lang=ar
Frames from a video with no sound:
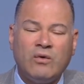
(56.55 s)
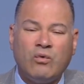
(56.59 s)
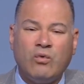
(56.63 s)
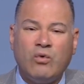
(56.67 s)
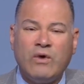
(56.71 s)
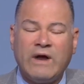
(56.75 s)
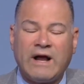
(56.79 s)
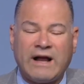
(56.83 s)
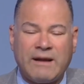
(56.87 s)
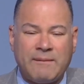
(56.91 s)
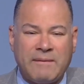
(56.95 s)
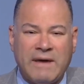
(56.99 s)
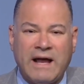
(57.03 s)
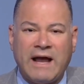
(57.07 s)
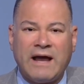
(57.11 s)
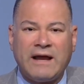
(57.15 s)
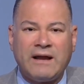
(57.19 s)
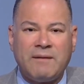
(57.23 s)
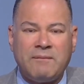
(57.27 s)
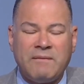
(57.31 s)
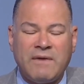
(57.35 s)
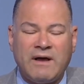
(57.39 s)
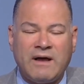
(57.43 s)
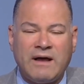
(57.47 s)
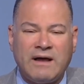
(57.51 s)
ويا جماعه
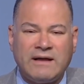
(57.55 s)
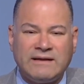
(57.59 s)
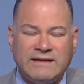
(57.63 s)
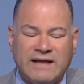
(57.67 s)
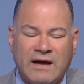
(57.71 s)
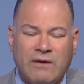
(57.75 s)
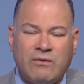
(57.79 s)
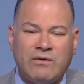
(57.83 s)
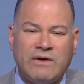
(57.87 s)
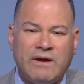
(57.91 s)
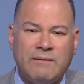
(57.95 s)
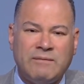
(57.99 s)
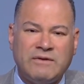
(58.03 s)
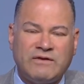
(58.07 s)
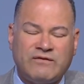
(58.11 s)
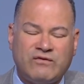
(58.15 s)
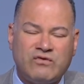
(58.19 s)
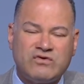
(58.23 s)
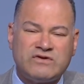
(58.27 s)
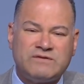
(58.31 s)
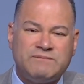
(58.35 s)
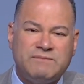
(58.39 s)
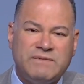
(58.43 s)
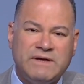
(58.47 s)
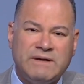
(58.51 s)
لما دوله
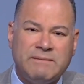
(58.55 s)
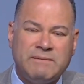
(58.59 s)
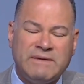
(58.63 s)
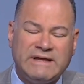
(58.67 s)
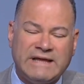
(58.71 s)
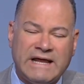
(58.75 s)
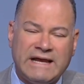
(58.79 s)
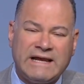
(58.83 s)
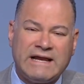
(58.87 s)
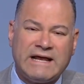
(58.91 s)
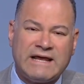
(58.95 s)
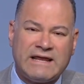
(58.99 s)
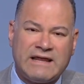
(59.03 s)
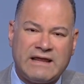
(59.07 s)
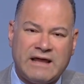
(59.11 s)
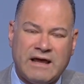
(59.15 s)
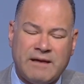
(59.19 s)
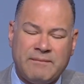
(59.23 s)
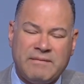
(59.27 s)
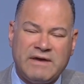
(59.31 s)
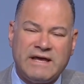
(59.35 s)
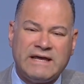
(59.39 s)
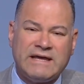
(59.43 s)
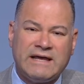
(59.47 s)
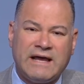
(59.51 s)
بتفوز بميداليه
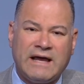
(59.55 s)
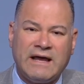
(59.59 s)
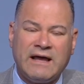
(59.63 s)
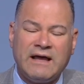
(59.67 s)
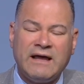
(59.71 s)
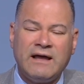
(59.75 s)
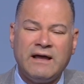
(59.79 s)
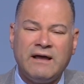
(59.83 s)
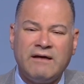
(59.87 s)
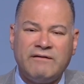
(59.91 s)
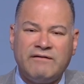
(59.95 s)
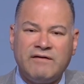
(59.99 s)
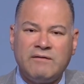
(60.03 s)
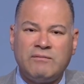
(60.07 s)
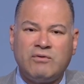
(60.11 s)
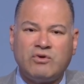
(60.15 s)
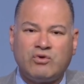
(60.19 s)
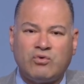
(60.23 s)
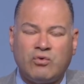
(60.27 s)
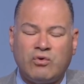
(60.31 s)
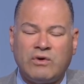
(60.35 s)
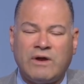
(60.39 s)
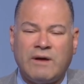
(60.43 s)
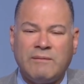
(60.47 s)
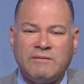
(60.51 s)
ذهبيه في
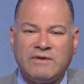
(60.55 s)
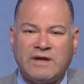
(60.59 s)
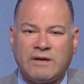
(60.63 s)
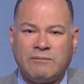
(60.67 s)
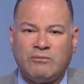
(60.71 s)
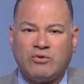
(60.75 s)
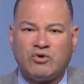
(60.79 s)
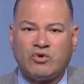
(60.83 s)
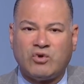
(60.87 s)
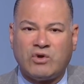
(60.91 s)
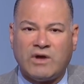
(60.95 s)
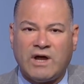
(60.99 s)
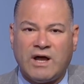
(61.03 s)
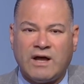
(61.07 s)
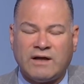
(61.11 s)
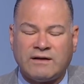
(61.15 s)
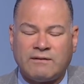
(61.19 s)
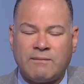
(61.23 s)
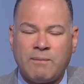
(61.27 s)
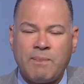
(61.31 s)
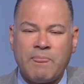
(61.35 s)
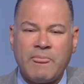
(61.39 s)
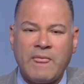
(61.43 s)
بطوله من البطولات